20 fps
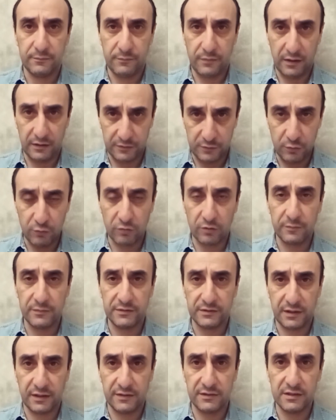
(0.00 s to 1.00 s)
партнерами
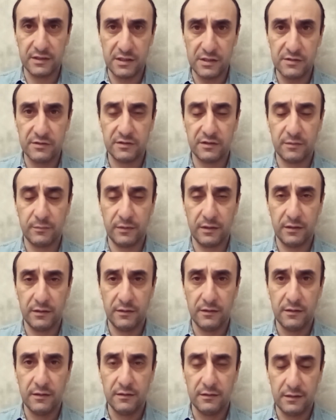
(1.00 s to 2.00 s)
стратегическими
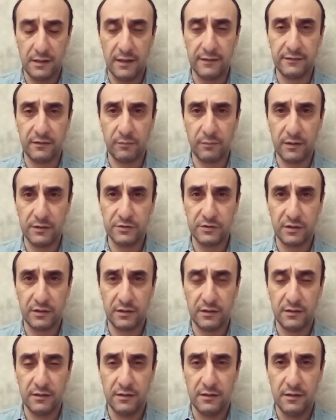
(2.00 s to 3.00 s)
для
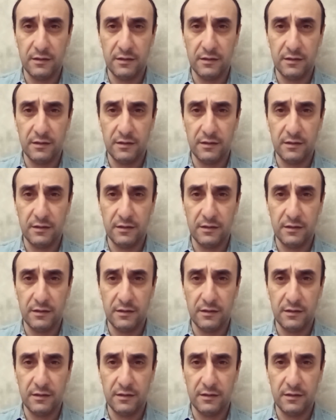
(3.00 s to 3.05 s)
Азербайджана.